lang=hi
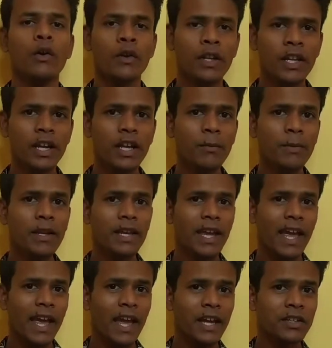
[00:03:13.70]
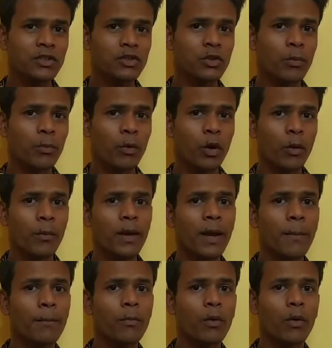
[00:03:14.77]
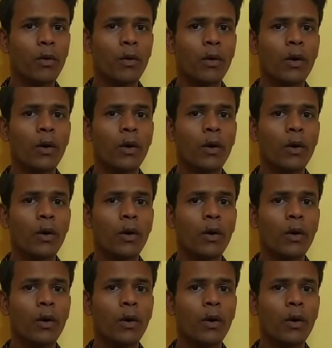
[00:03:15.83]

रियल मी एक्स टू प्रो में आपको